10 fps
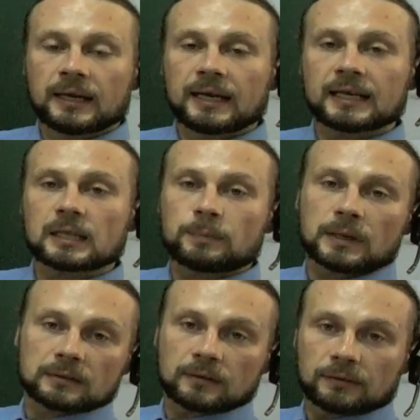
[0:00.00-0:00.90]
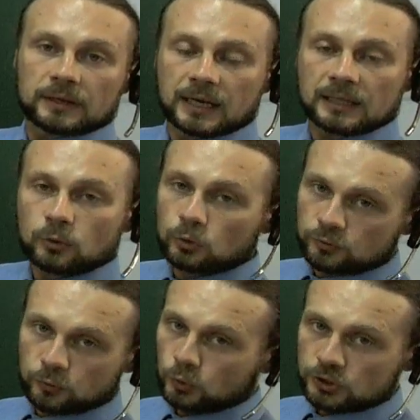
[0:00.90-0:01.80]
Это первый вариант, он
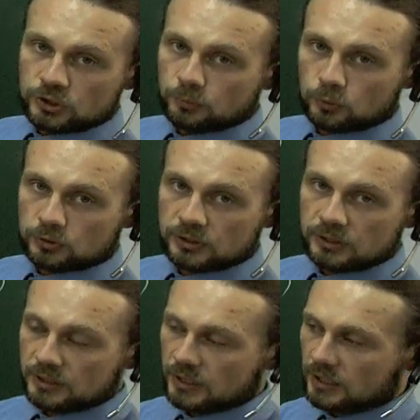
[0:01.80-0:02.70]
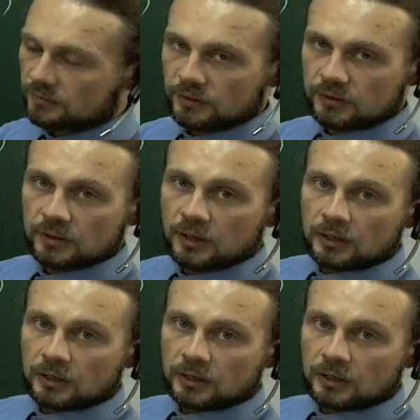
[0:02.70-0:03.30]
очень просто, и естественен.